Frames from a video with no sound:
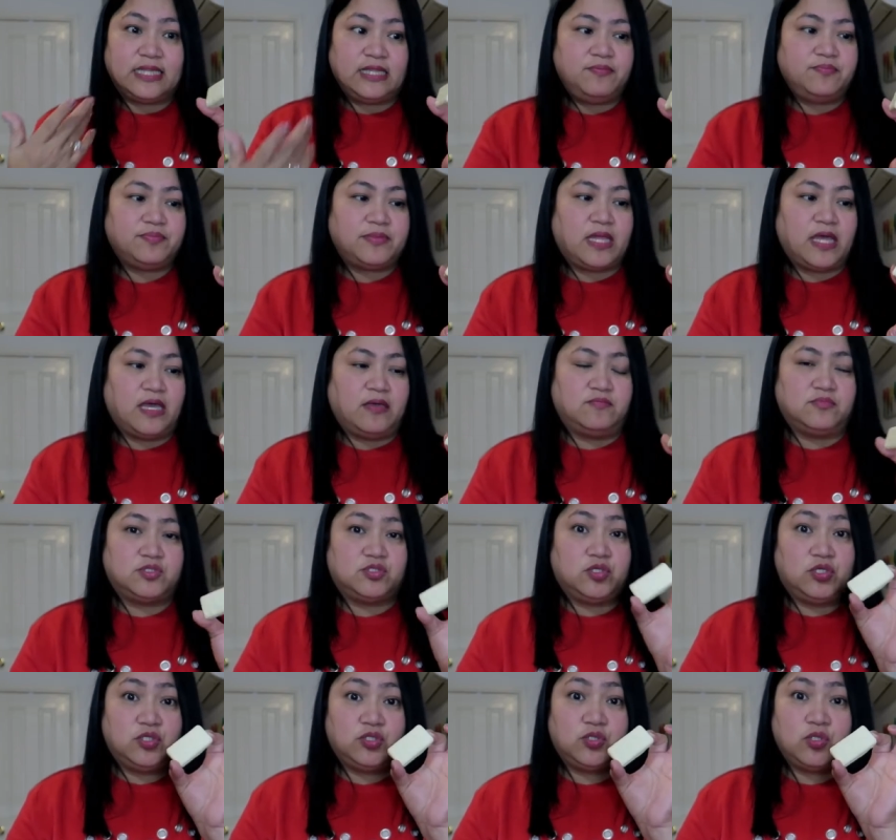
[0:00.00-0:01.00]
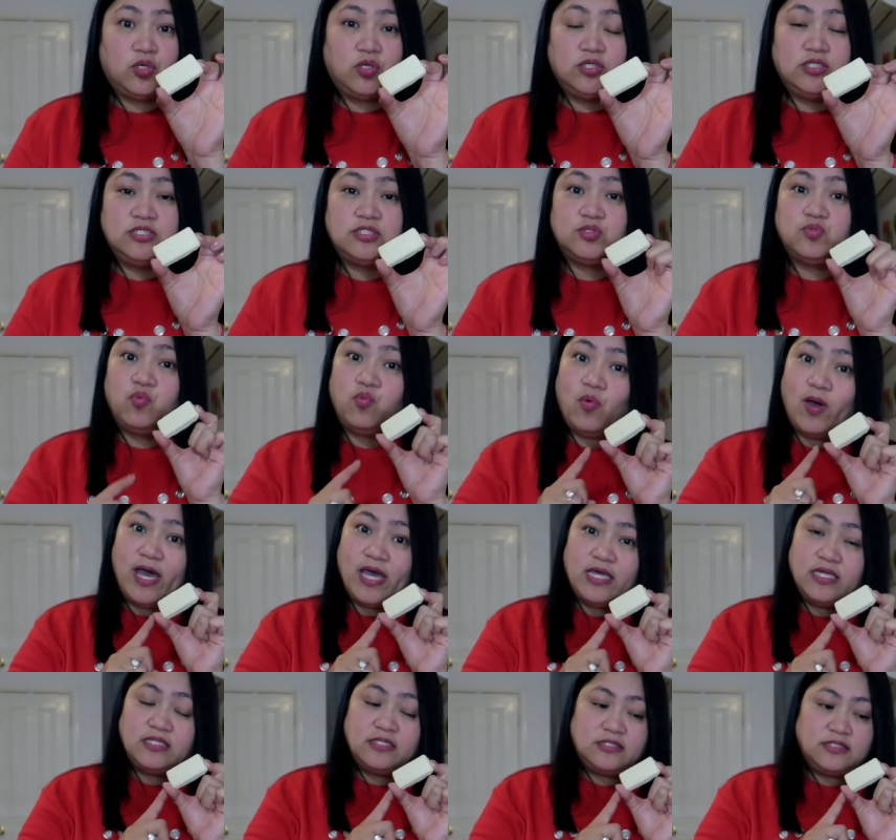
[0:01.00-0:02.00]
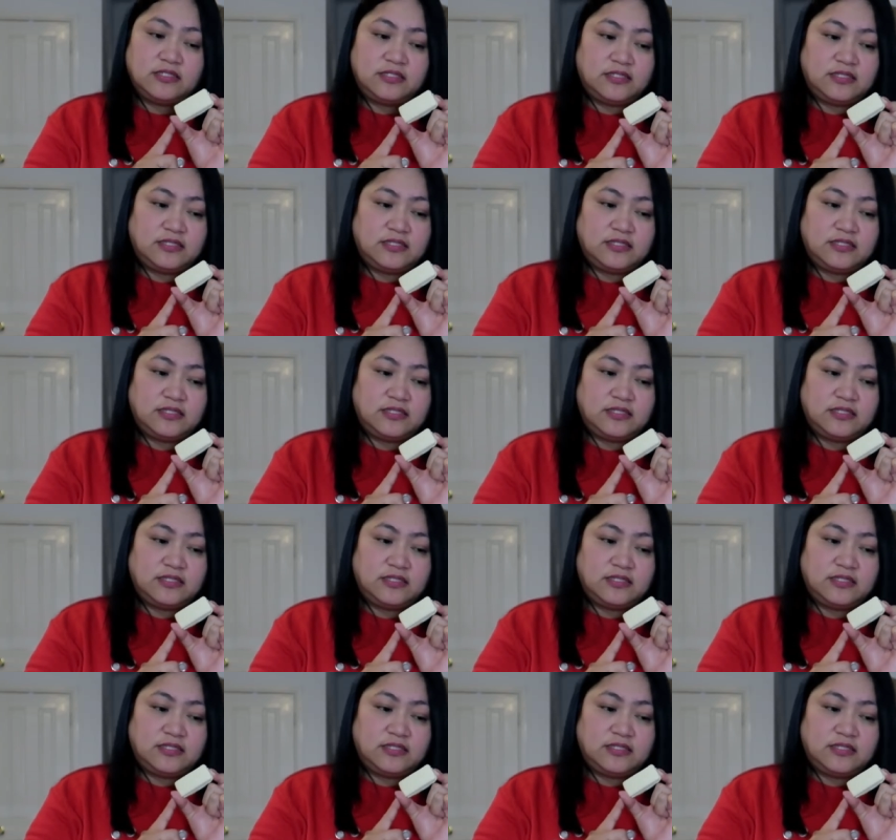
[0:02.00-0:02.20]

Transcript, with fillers: Tintam. So, ito is white